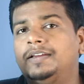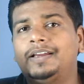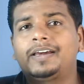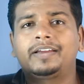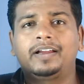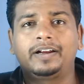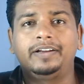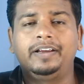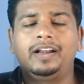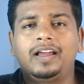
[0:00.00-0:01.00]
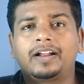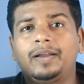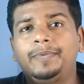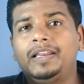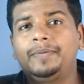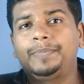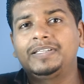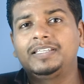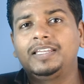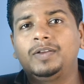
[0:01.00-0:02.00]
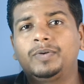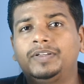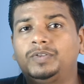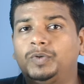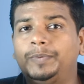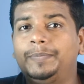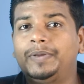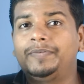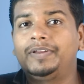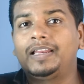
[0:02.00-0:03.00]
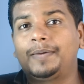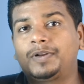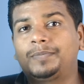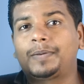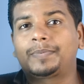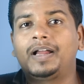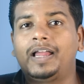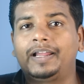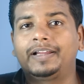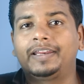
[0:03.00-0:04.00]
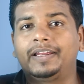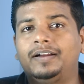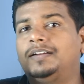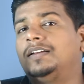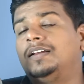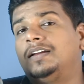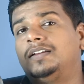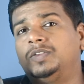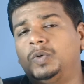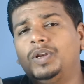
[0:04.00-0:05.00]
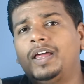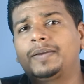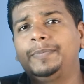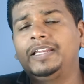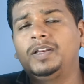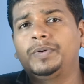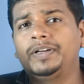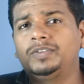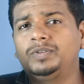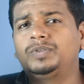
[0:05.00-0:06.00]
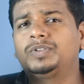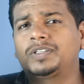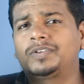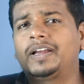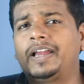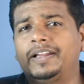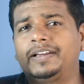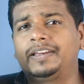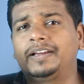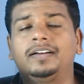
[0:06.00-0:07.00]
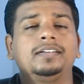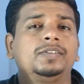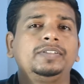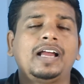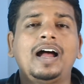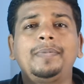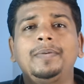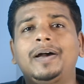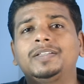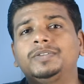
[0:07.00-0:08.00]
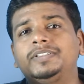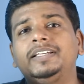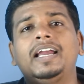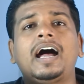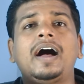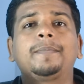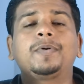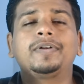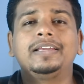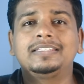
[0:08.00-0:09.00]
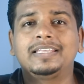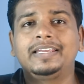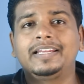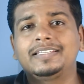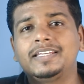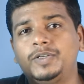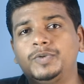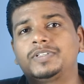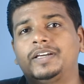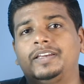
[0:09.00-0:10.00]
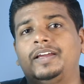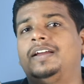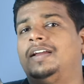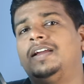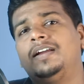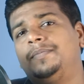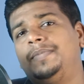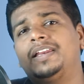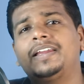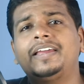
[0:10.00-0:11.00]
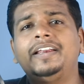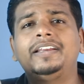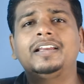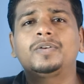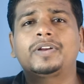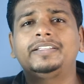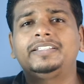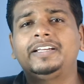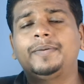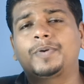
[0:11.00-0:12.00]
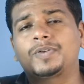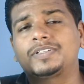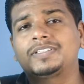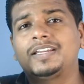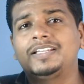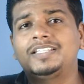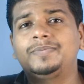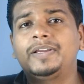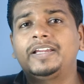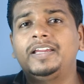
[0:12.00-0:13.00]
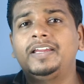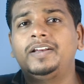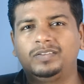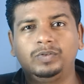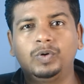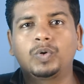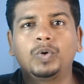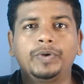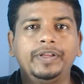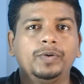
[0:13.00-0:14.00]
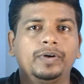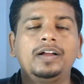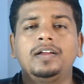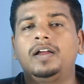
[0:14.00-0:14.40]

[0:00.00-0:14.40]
यार अगर डेढ़ लाख का भी पीसी ले लोगे तो भी मे भी लैपटॉप आपका हैंग करेगा दो लाख भी ले लोगे तो थोड़ा थोड़ा हैंग करेगा तो यहाँ पे बात होती है आपको किस तरीके से यूज़ करना है मेरा यार इंटेल कोर आई थ्री का प्रोसेसर है जिसमें कि दो कोर ही होगा